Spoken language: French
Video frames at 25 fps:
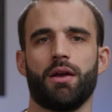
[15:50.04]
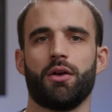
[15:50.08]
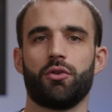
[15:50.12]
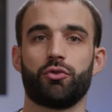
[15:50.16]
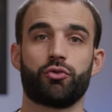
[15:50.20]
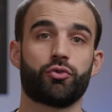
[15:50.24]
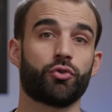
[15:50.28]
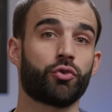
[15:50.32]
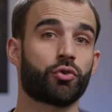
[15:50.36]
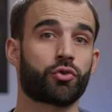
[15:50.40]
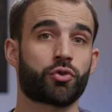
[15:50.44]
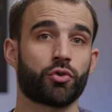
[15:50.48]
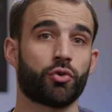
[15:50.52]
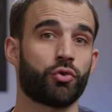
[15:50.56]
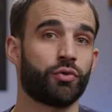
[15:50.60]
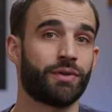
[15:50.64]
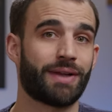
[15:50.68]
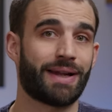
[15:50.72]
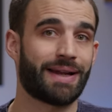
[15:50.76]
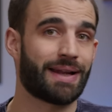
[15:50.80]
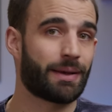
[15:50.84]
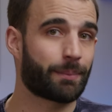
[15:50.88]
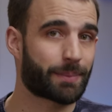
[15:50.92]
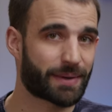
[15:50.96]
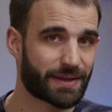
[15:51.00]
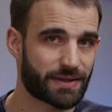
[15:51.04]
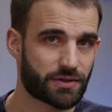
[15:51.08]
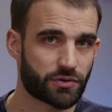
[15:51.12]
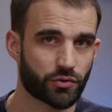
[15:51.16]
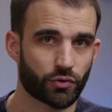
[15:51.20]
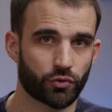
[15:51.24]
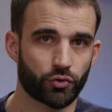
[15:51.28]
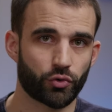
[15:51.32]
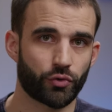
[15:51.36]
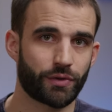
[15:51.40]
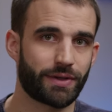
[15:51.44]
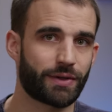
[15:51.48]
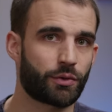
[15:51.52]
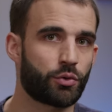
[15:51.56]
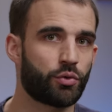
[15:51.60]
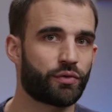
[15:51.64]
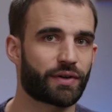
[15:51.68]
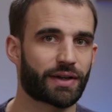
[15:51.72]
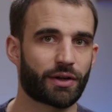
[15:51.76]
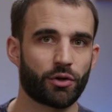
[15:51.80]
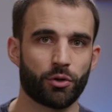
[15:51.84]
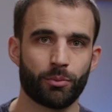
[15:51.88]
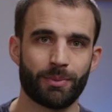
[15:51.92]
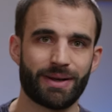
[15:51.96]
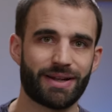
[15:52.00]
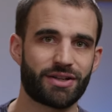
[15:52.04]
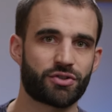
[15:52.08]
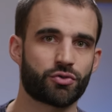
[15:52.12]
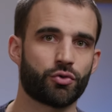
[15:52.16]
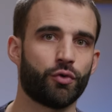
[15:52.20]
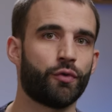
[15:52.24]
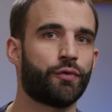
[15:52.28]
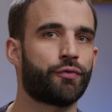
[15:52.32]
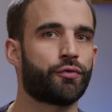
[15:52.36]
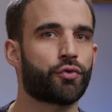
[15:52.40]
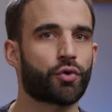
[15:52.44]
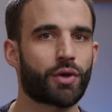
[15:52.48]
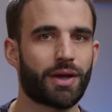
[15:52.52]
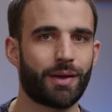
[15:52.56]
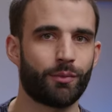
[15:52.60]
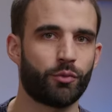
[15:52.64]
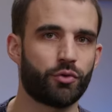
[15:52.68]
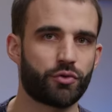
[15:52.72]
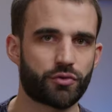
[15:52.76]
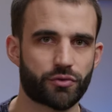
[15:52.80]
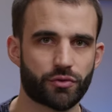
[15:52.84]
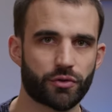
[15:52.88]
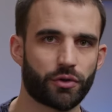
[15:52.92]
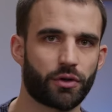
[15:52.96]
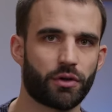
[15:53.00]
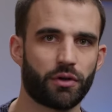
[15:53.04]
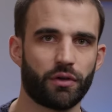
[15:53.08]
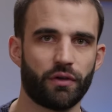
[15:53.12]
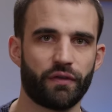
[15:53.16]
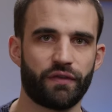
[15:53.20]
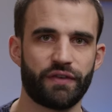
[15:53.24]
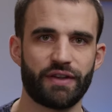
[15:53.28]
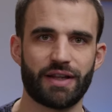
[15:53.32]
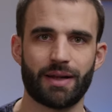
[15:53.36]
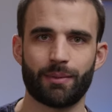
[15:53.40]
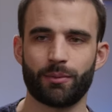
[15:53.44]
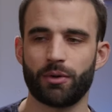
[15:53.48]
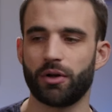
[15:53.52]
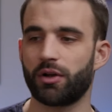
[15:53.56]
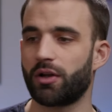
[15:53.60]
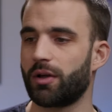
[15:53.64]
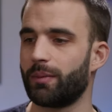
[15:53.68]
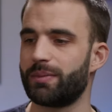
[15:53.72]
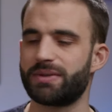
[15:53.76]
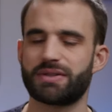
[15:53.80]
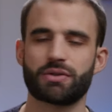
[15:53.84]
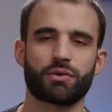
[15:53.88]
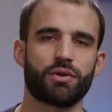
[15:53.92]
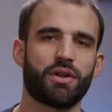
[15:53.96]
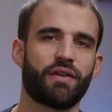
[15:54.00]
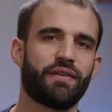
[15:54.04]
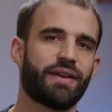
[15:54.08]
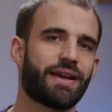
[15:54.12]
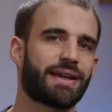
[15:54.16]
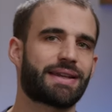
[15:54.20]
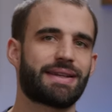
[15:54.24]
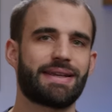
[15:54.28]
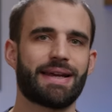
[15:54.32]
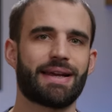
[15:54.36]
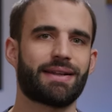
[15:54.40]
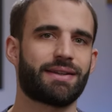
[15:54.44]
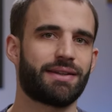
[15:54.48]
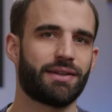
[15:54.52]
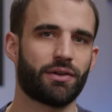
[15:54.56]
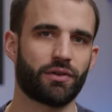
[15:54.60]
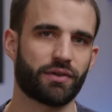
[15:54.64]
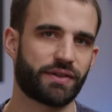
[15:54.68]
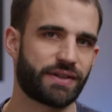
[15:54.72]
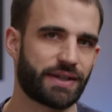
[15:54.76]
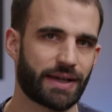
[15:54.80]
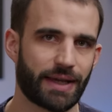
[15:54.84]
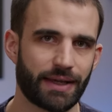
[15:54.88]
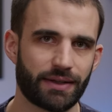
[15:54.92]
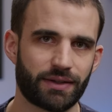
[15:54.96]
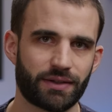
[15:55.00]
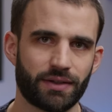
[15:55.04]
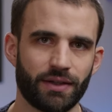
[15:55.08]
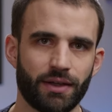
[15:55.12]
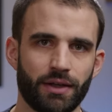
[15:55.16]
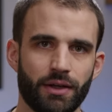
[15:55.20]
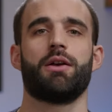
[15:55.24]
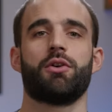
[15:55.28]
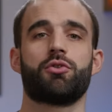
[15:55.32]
Donc, on a l'impression de découvrir le match au fur et à mesure, finalement, comme si on l'avait regardé en direct,